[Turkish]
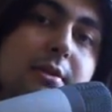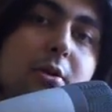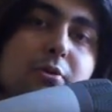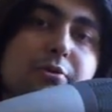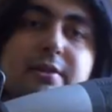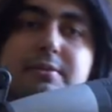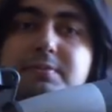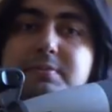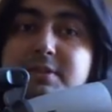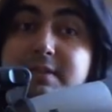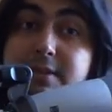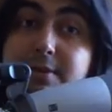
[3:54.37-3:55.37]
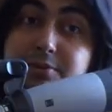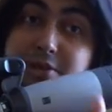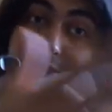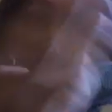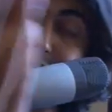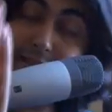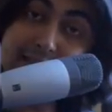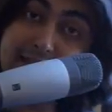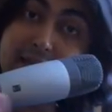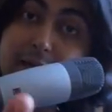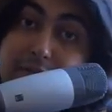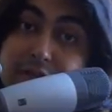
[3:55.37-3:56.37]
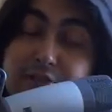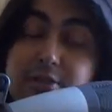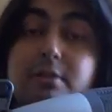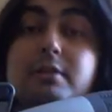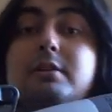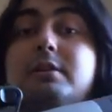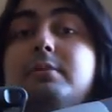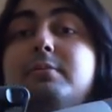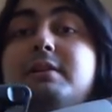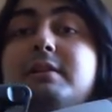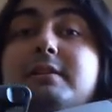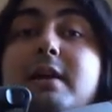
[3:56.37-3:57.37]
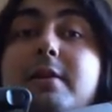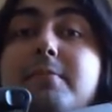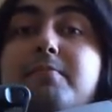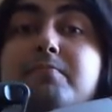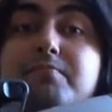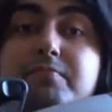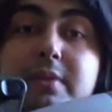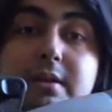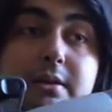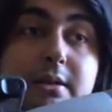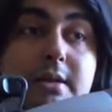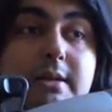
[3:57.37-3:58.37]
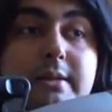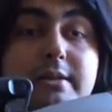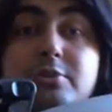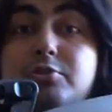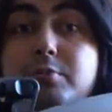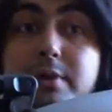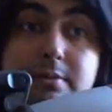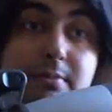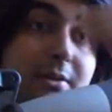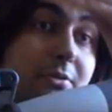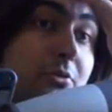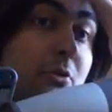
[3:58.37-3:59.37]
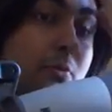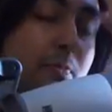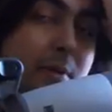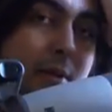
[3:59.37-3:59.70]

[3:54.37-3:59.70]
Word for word: olsa sizinle bir şekilde sizinle e, birlikte e, tecrübe etmek istiyorum.